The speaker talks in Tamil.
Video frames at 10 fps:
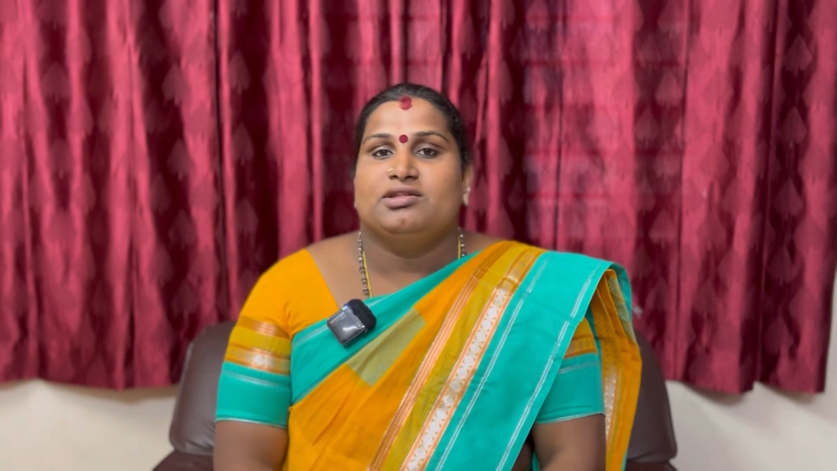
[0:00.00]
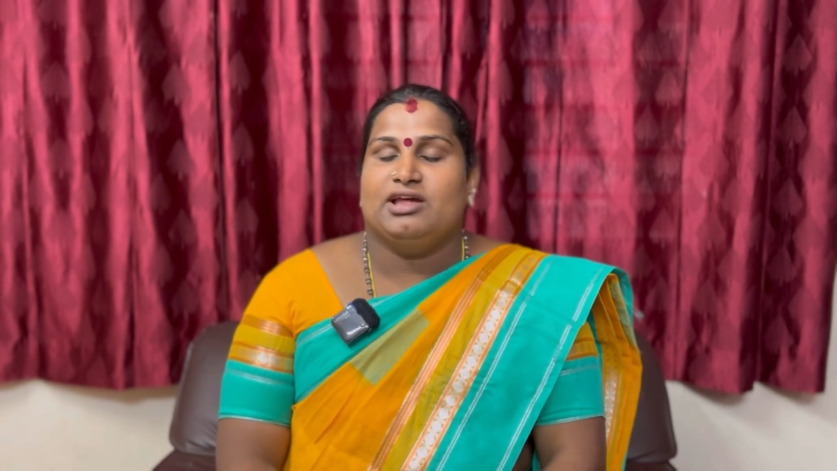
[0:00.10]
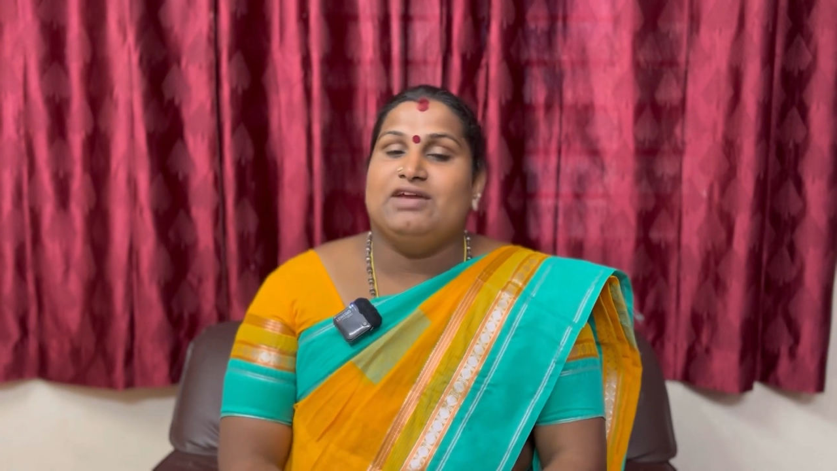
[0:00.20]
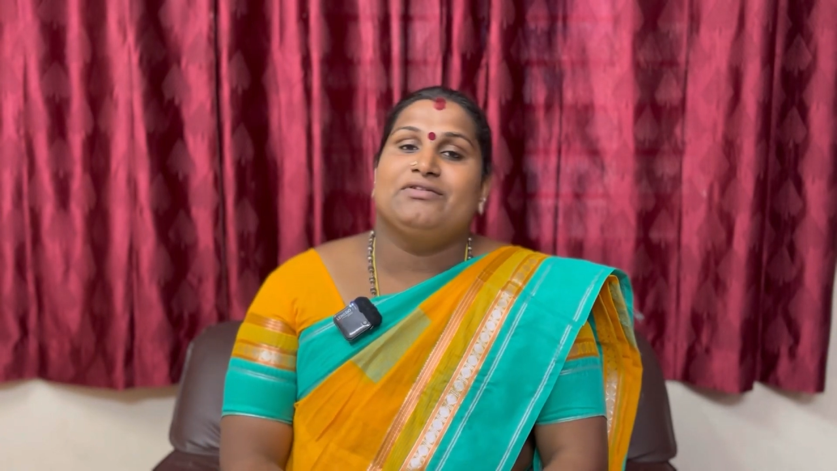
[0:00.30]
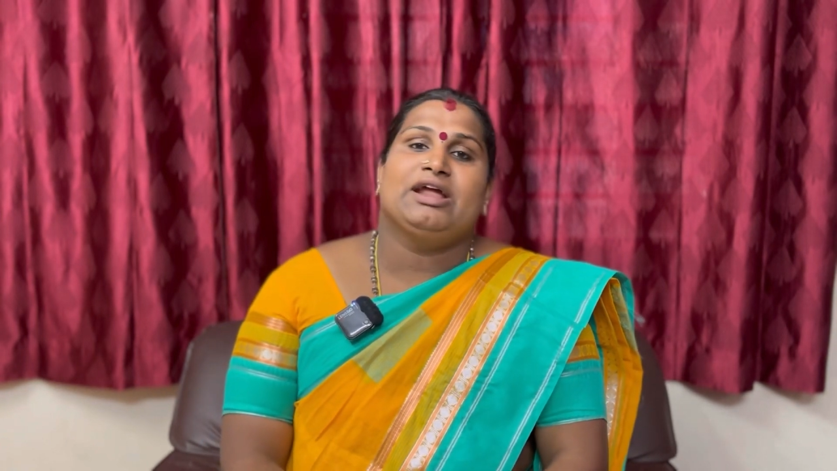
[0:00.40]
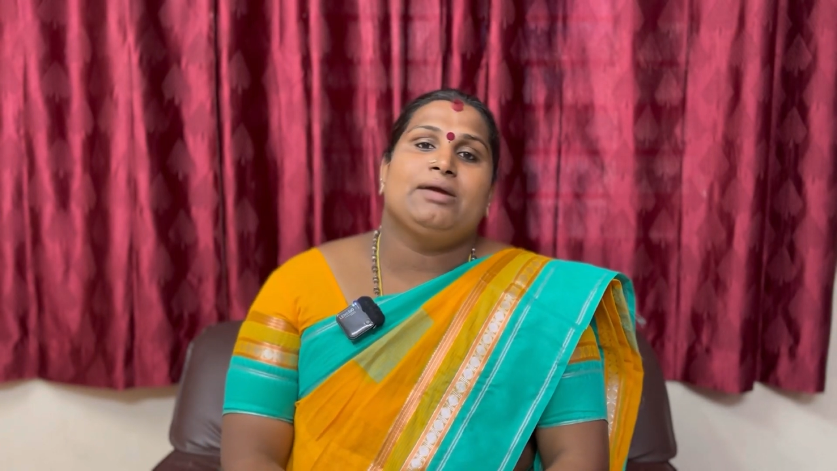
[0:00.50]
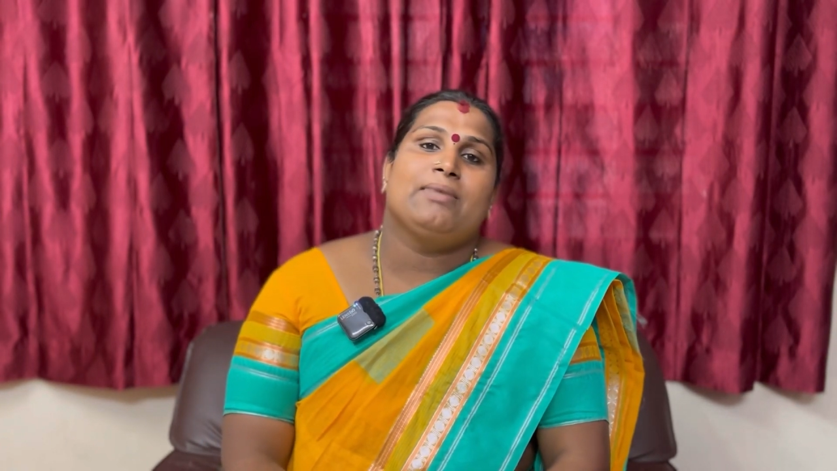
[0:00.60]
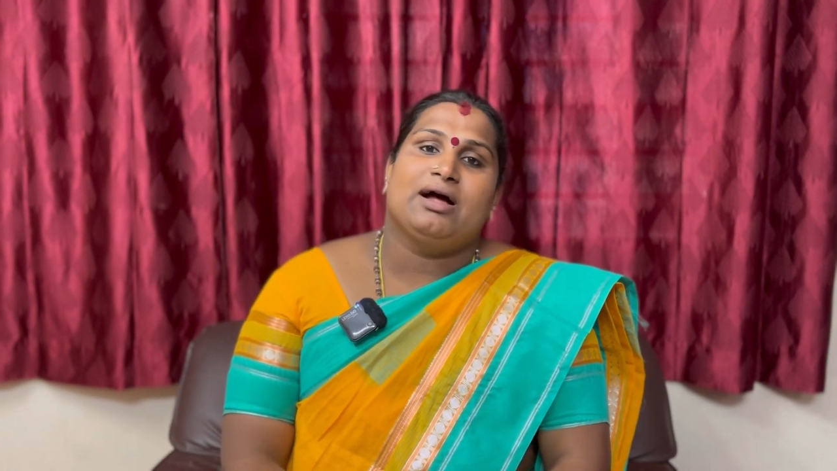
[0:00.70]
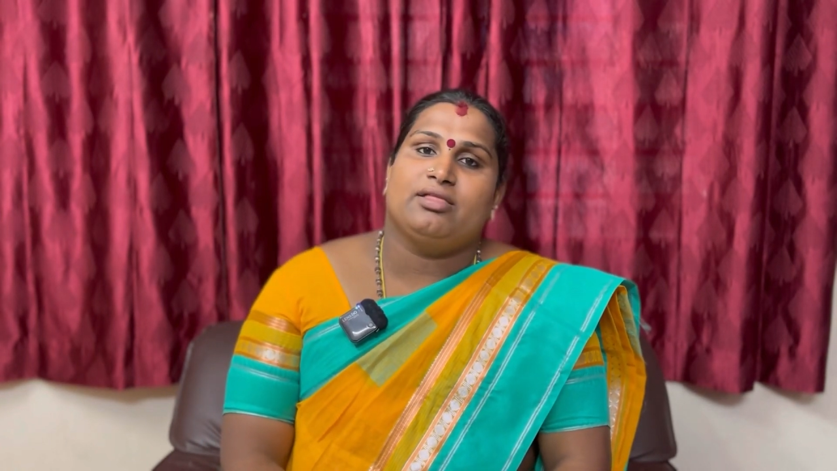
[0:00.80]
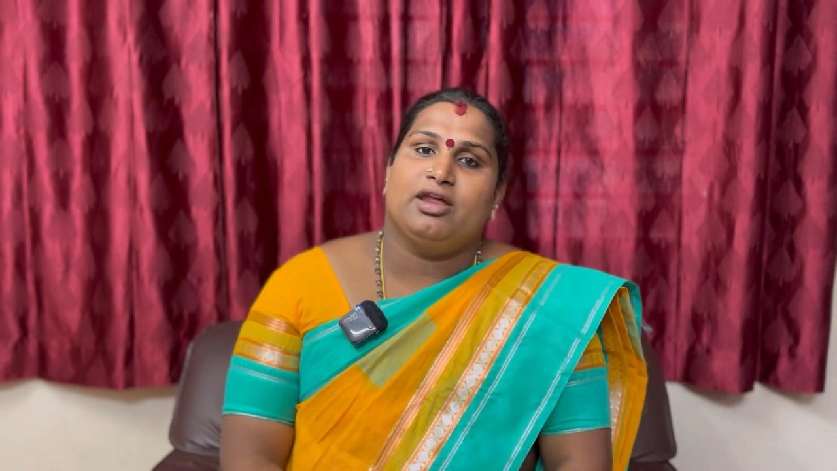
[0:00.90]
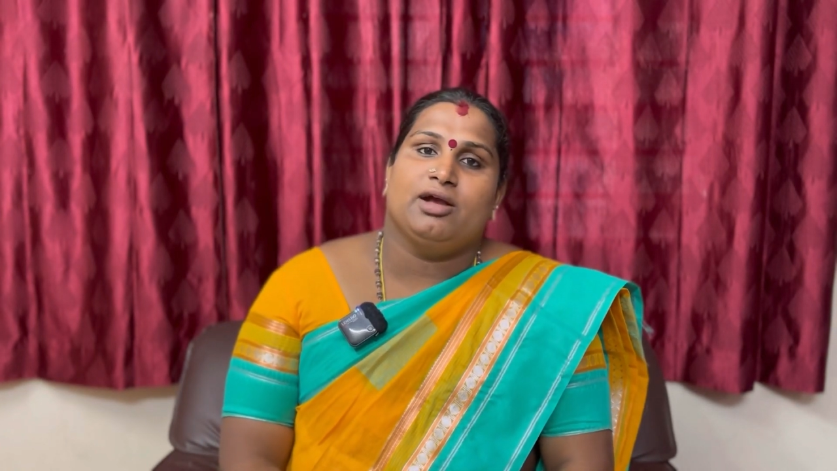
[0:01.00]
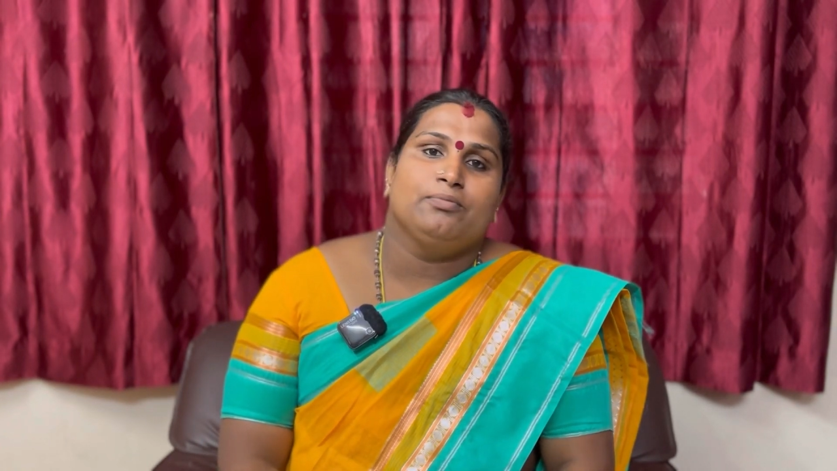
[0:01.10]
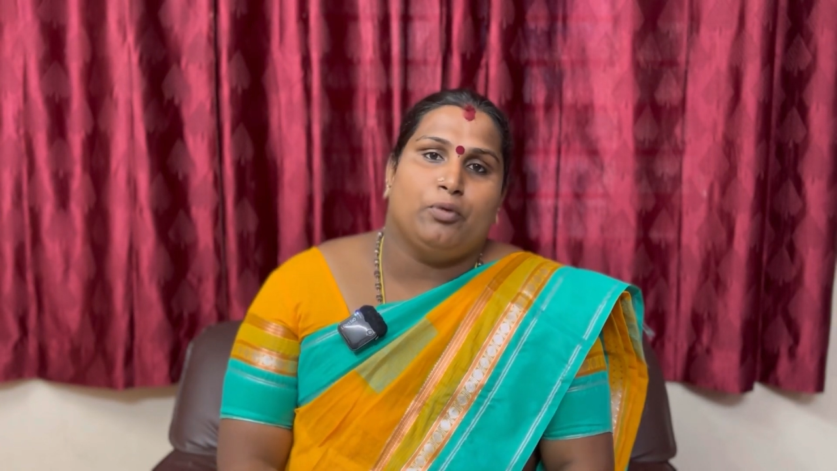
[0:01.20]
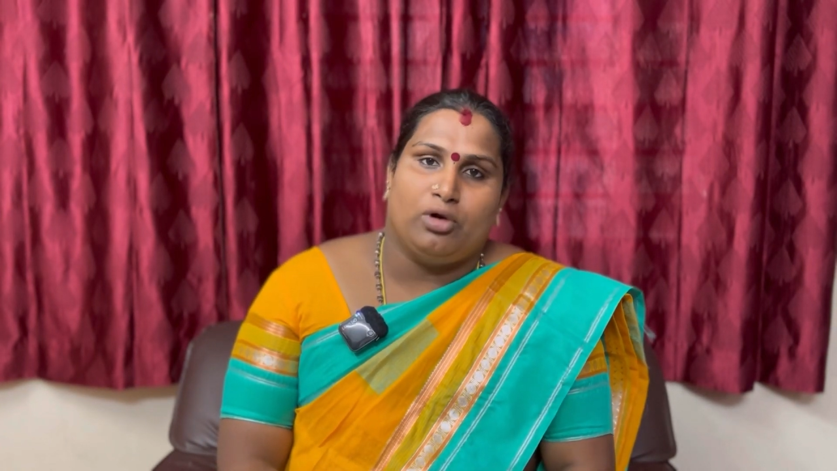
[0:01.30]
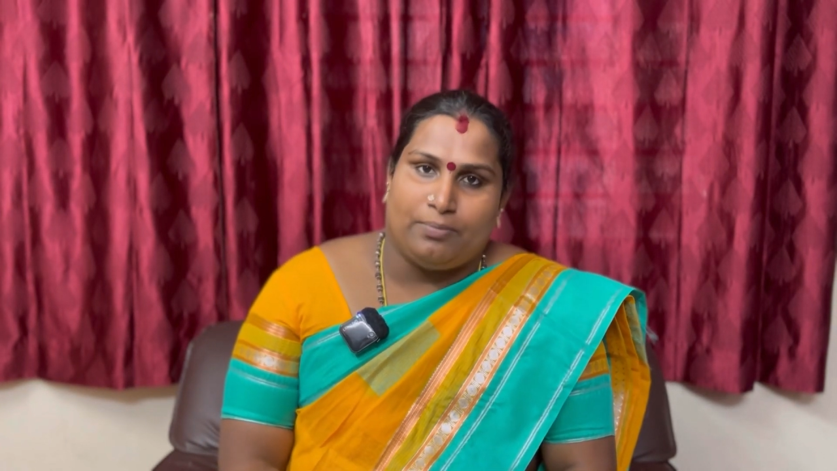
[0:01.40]
செய்வினை
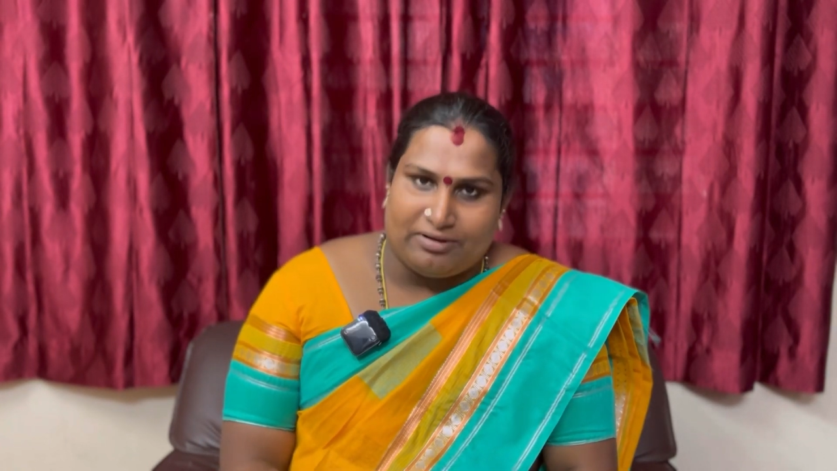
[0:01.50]
மாந்திரிகம் போன்ற